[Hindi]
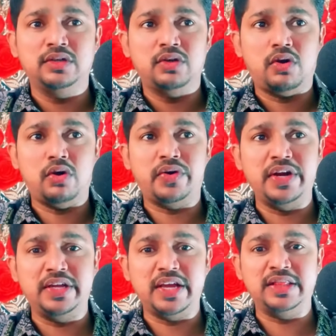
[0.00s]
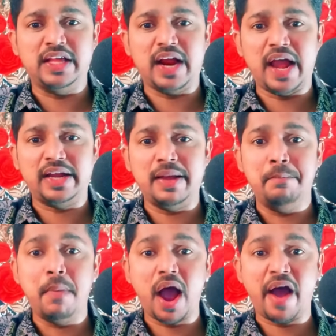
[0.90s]
और रिंग के अंदर आगे
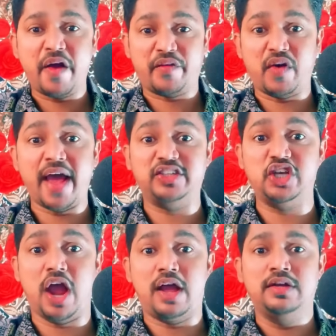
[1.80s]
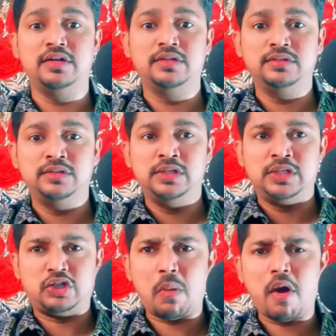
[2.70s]
महाराजा
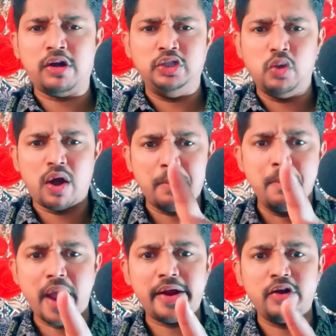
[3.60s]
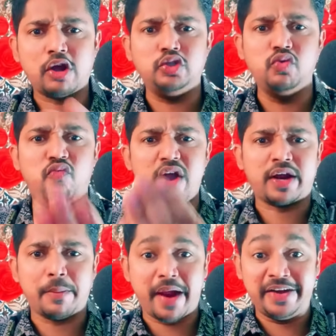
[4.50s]
कम ऑन यू आर अ मैन नाउ यू
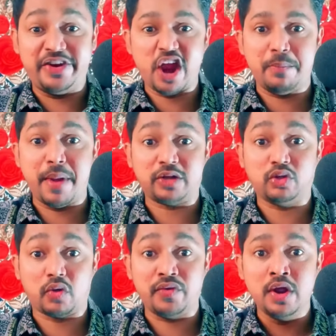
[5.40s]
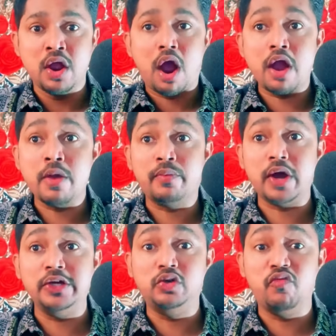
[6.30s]
वेक अप एंड गेट बैक डाउन आई एम
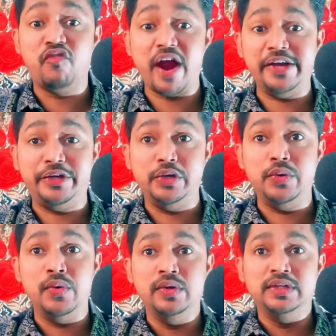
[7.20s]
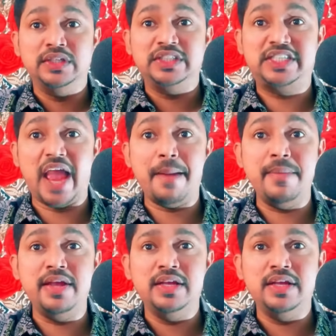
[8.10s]
रेडी टू फाइट यू सैमी